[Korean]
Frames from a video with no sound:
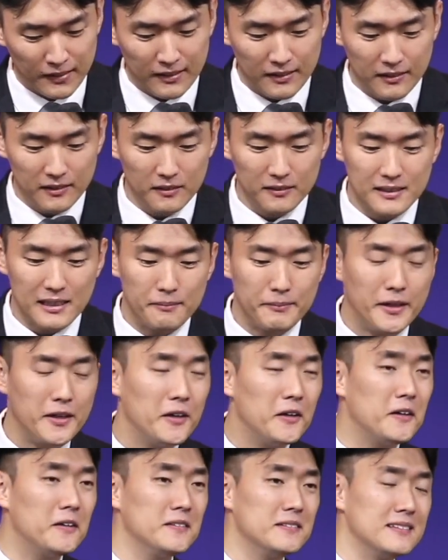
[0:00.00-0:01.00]

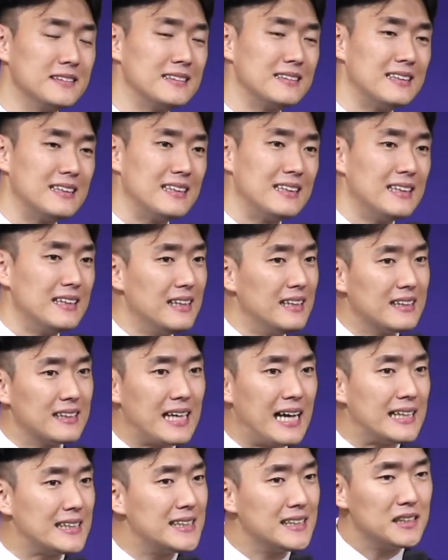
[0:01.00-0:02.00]
그렇다면
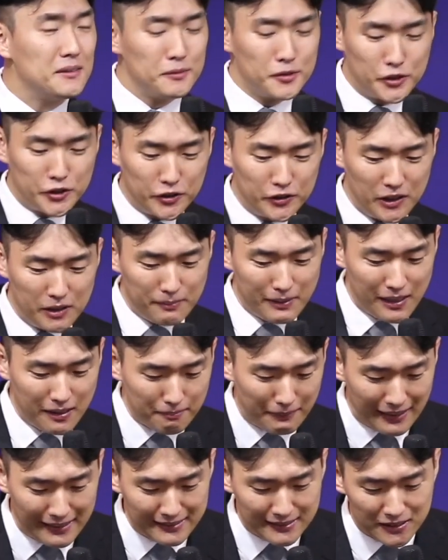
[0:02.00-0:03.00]
다시금 주님의
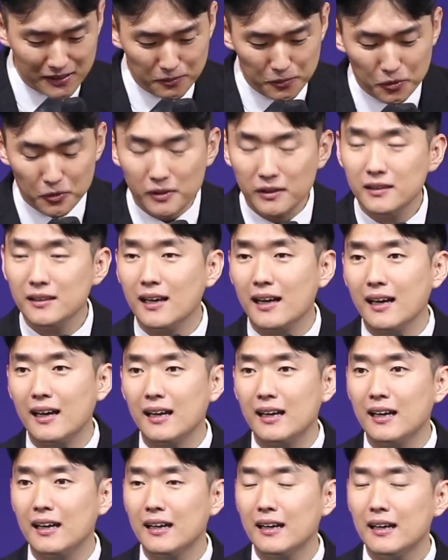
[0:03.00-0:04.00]
말씀으로
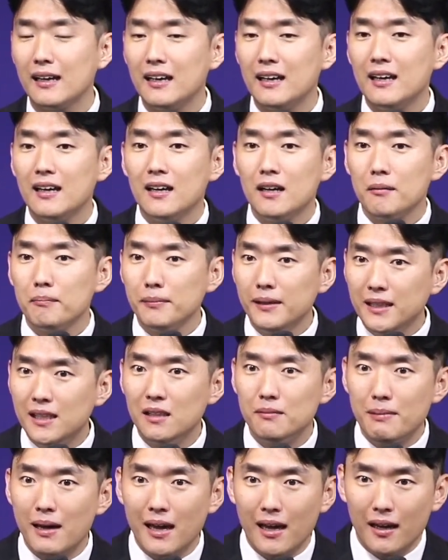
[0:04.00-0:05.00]
인해
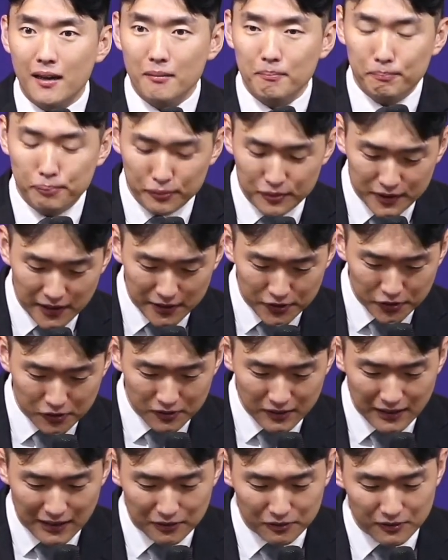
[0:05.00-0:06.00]
믿음의 부재중
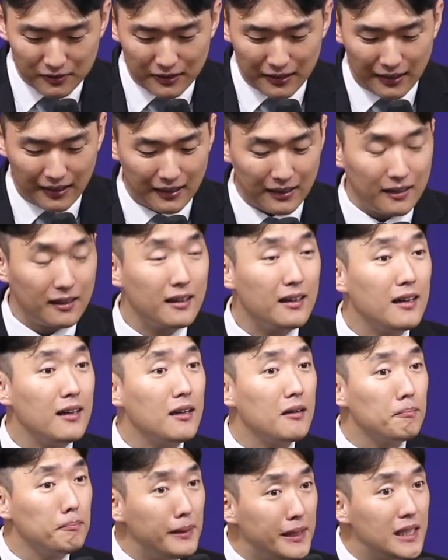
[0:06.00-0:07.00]
가운데
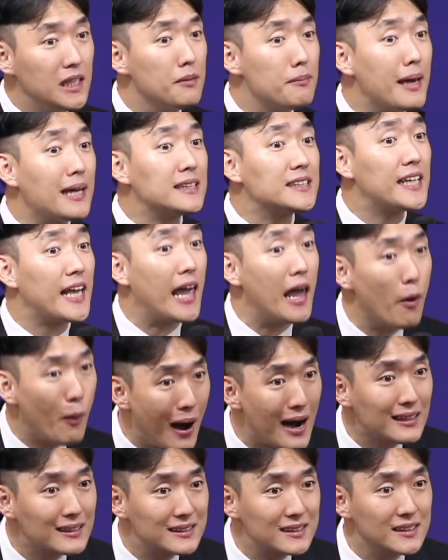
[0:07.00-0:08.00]
믿음의
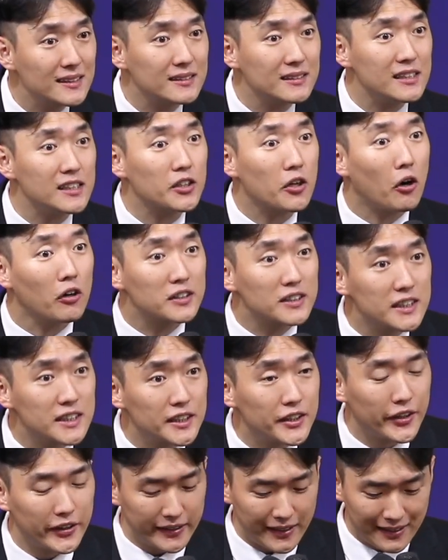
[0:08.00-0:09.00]
재확증을
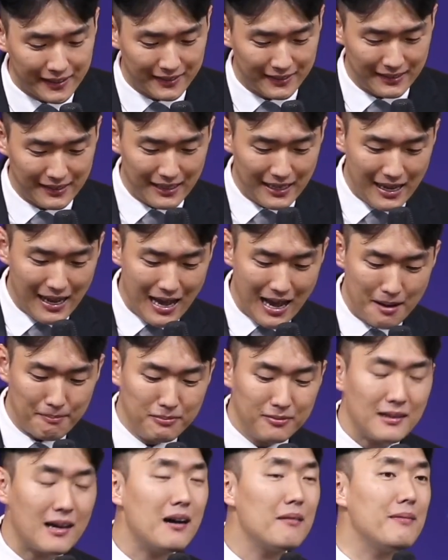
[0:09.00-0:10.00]
거치게 된
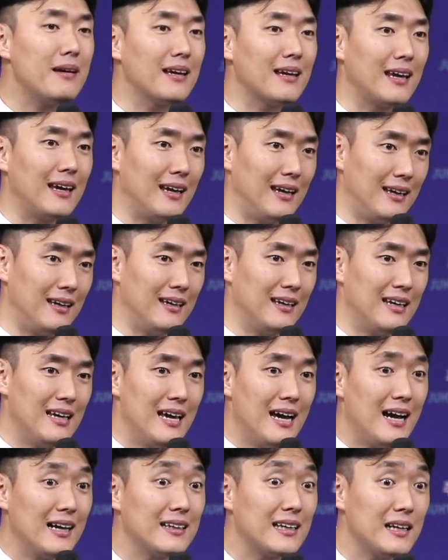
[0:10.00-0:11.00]
아브라함에게
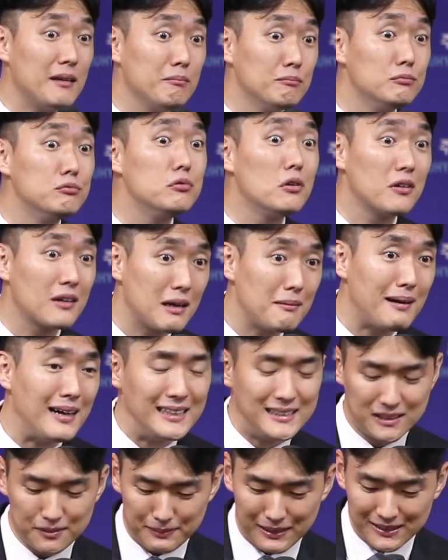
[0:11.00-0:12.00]
하나님 무엇라
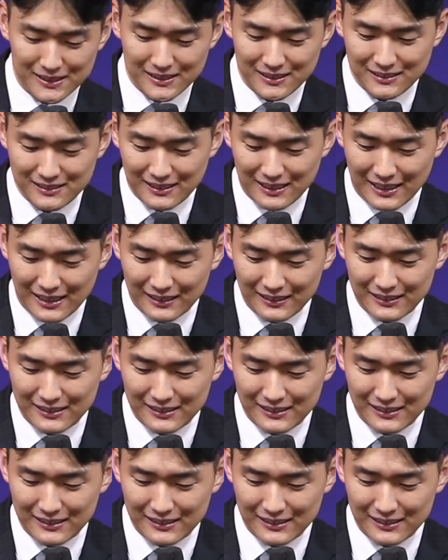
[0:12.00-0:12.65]
말씀하시는가?